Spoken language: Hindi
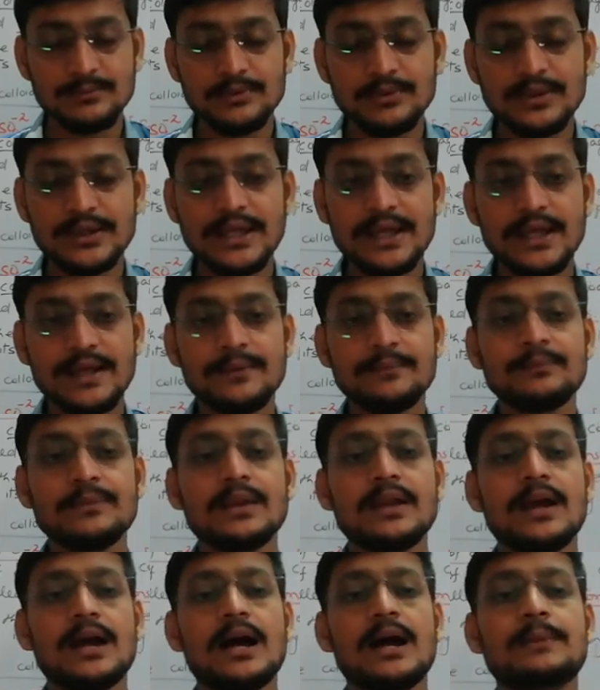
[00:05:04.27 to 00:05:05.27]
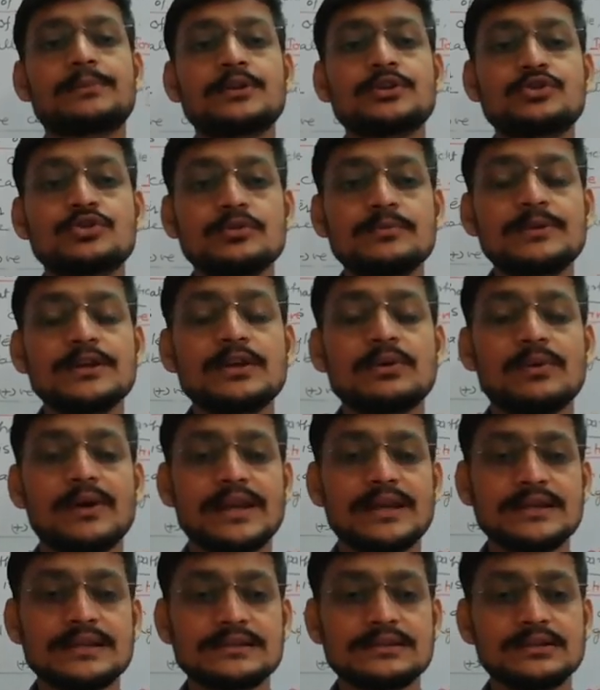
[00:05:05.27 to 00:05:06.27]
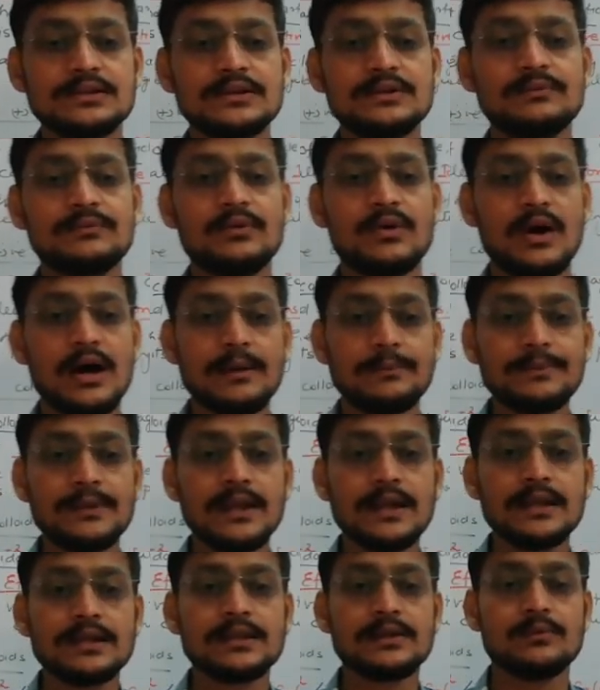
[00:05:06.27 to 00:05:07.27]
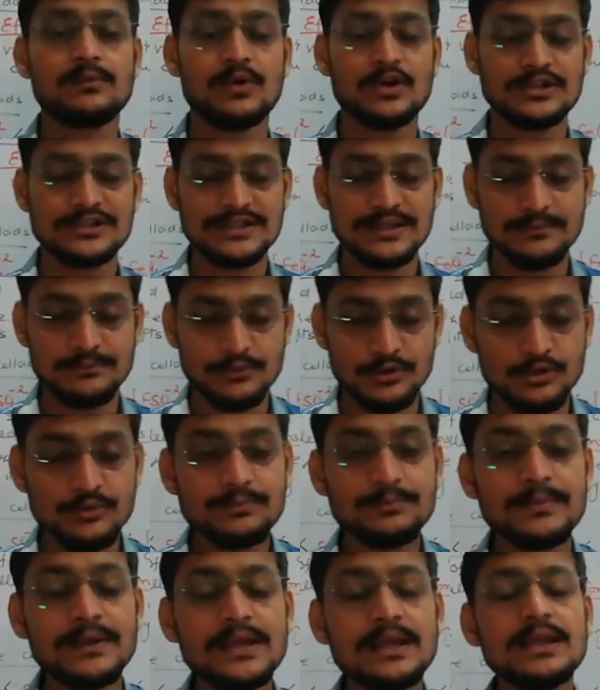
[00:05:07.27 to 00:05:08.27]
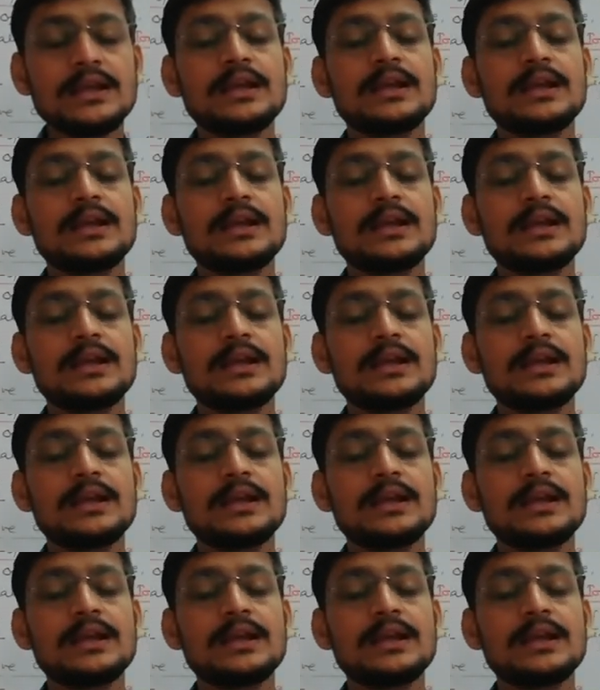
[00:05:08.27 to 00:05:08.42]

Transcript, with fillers: हो गया है आपके जो भी क्वेरीज़ हैं वो आप क्या कहते हैं व्हाट्सएप ग्रुप में